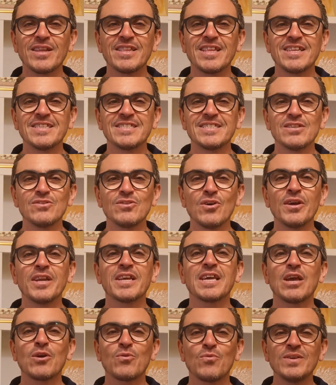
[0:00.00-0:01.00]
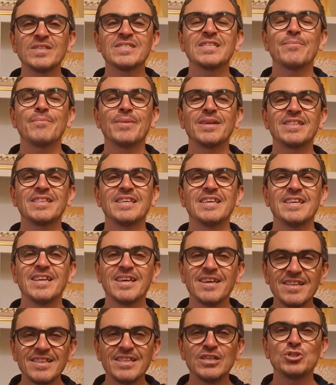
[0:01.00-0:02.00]
del Signore che questa
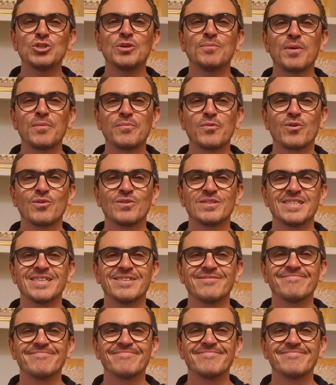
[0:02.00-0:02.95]
mattina dice proprio così.